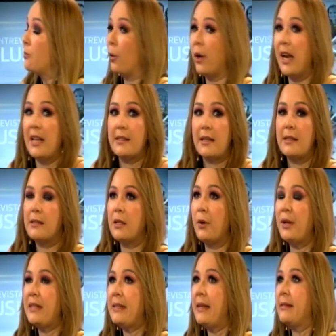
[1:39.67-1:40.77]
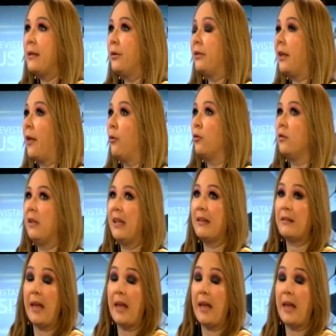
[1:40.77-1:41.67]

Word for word: porque las canciones han sido traducidas